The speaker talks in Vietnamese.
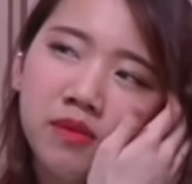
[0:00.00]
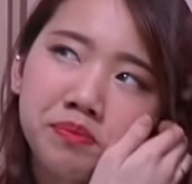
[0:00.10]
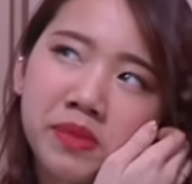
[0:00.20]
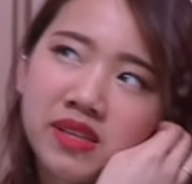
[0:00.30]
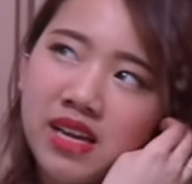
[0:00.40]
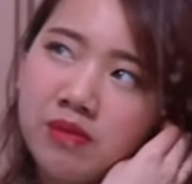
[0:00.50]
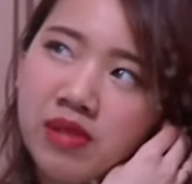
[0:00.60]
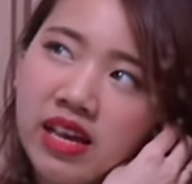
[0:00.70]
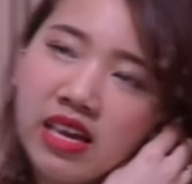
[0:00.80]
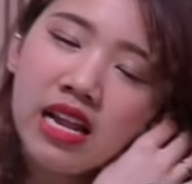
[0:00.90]
mình cảm
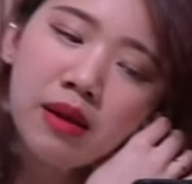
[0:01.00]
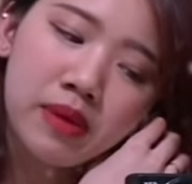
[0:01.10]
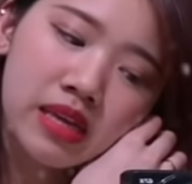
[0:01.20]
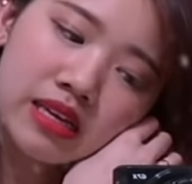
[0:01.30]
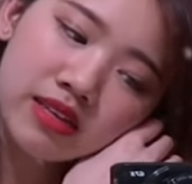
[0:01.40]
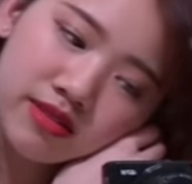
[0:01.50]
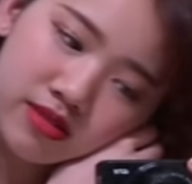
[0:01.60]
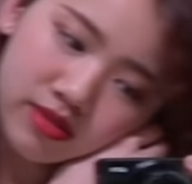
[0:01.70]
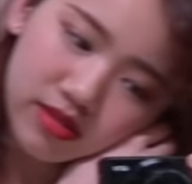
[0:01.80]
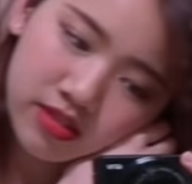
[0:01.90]
thấy là mình
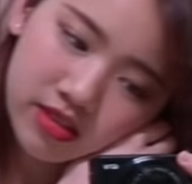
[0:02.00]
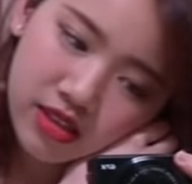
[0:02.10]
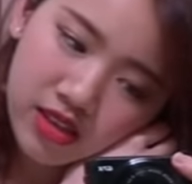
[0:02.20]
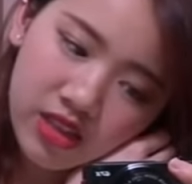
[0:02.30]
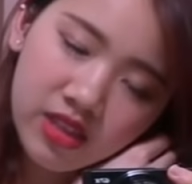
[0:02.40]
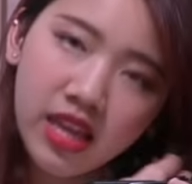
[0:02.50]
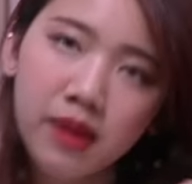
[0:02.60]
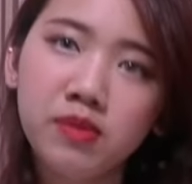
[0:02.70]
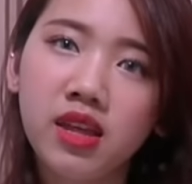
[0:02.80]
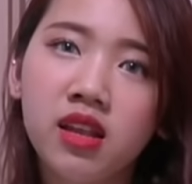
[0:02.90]
cần
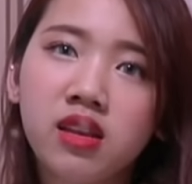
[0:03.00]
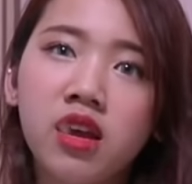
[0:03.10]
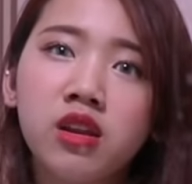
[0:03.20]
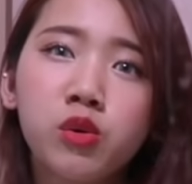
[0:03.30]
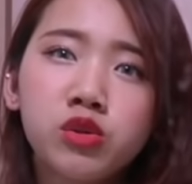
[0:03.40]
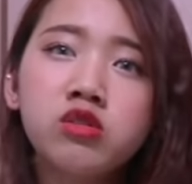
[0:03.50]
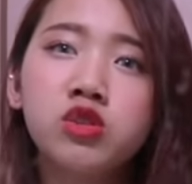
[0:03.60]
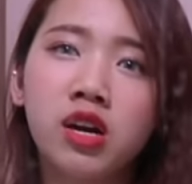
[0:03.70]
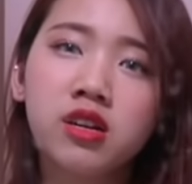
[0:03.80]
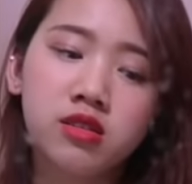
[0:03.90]
thêm tiền để đầu tư
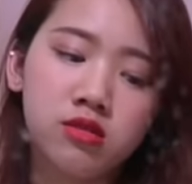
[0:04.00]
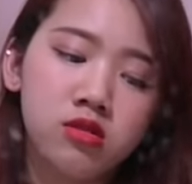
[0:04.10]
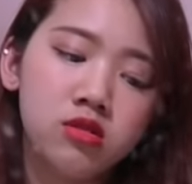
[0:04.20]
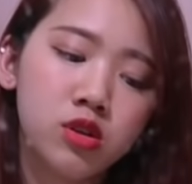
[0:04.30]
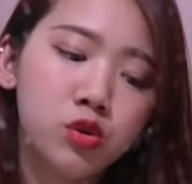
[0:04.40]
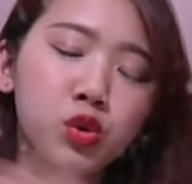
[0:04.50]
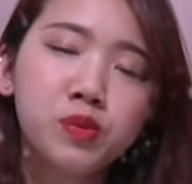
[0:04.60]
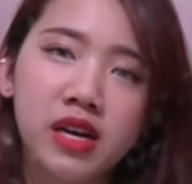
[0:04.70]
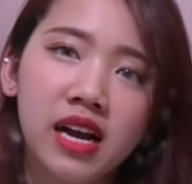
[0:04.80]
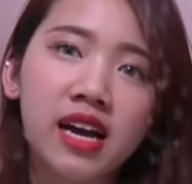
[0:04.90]
cho các thứ youtube
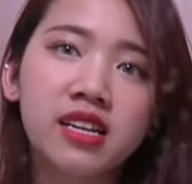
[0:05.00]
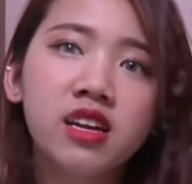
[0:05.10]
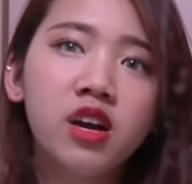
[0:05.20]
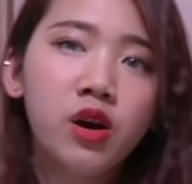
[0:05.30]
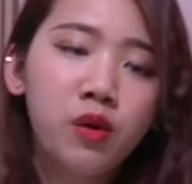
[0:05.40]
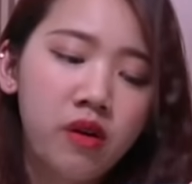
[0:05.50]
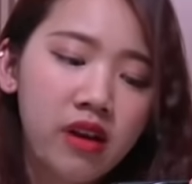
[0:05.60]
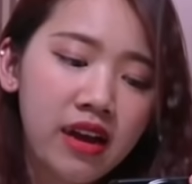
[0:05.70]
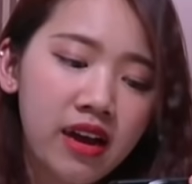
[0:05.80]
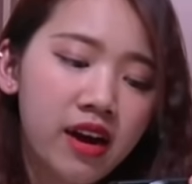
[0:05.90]
chẳng hạn hoặc
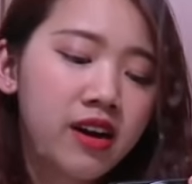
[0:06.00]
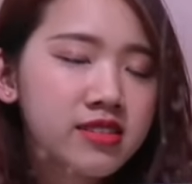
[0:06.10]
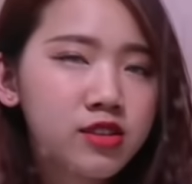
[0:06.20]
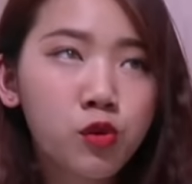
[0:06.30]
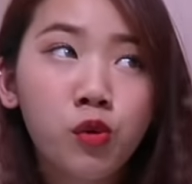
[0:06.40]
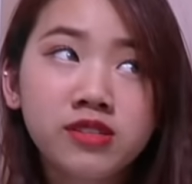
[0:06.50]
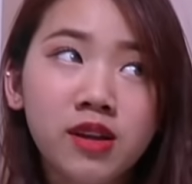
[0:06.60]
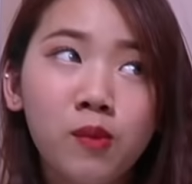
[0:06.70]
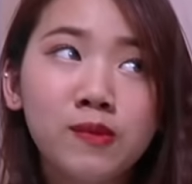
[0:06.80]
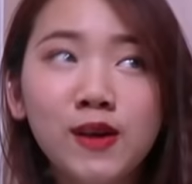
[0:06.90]
là cho cuộc
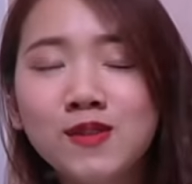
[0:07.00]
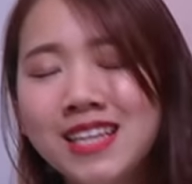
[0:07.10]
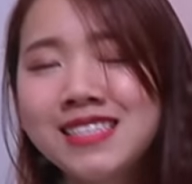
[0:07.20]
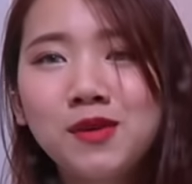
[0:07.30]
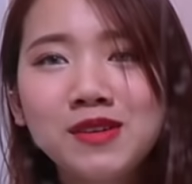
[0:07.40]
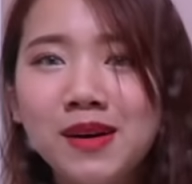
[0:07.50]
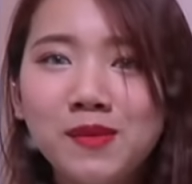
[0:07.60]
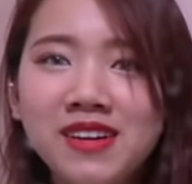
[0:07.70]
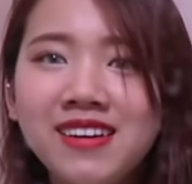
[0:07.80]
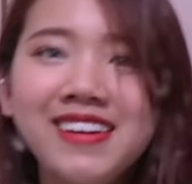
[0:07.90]
sống cho giá trị cuộc
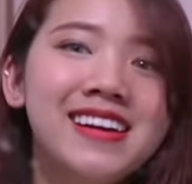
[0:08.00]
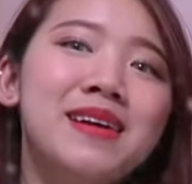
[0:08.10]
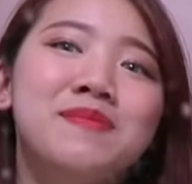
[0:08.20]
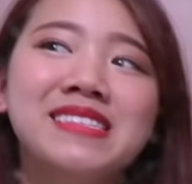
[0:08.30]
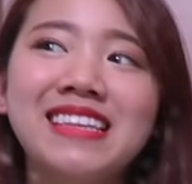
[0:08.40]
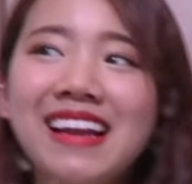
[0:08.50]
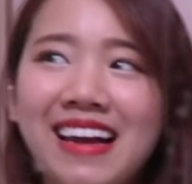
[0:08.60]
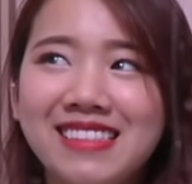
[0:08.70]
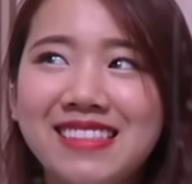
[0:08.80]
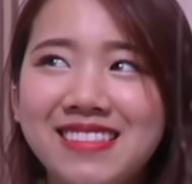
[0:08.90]
sống nữa mình rất
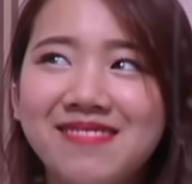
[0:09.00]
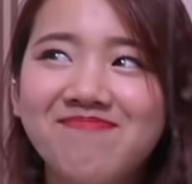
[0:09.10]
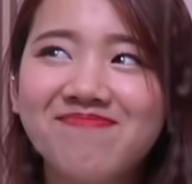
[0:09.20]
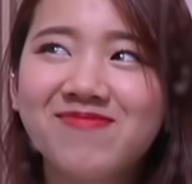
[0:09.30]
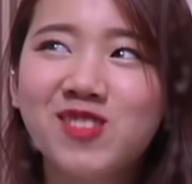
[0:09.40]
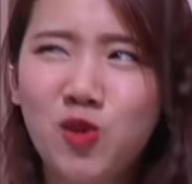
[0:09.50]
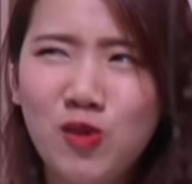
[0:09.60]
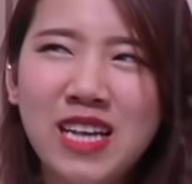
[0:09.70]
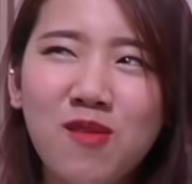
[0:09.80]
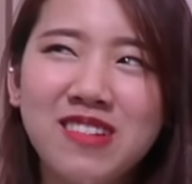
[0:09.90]
là chú
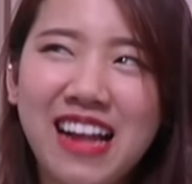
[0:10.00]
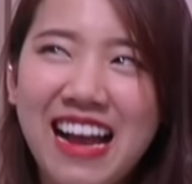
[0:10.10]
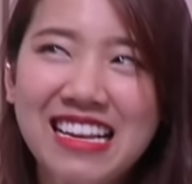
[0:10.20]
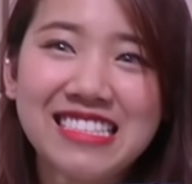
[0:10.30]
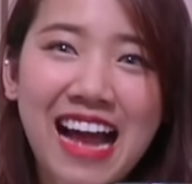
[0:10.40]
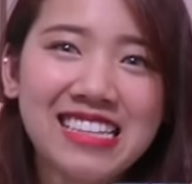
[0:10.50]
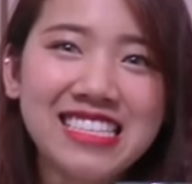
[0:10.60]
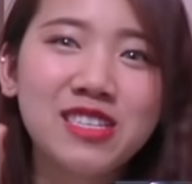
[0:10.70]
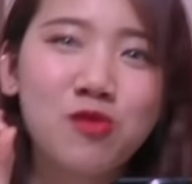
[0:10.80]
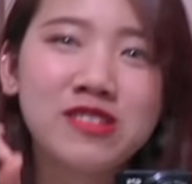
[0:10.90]
trọng cái giá
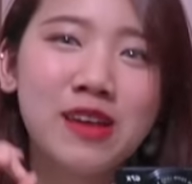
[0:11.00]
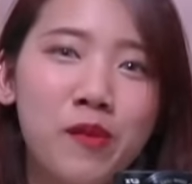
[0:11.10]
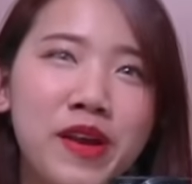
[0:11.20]
trị cuộc sống